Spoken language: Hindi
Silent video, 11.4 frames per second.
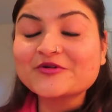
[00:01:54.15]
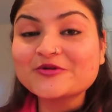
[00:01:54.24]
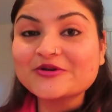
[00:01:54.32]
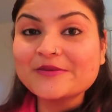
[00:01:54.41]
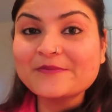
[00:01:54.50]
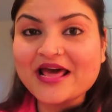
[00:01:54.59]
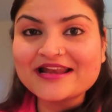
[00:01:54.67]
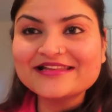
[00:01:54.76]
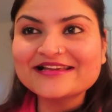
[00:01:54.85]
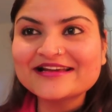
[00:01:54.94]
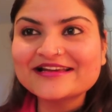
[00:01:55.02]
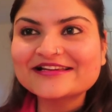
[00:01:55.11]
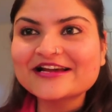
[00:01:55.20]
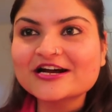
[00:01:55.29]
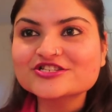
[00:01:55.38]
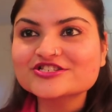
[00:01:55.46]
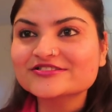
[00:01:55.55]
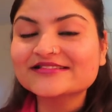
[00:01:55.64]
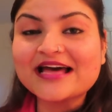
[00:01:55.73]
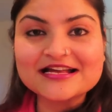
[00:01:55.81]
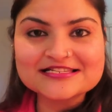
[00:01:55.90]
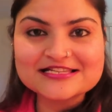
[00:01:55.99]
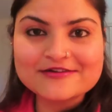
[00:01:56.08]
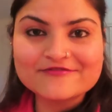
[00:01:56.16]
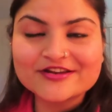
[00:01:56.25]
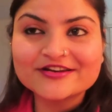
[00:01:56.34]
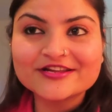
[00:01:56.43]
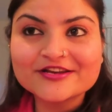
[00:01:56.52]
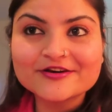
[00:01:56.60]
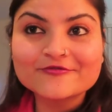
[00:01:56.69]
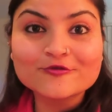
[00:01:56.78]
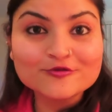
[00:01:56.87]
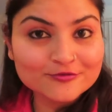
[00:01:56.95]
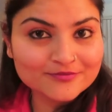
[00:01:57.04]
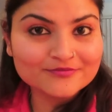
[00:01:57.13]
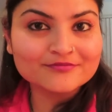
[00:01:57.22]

उन्होंने प्लान किया है कि आज थैंक्स गिविंग डिनर वो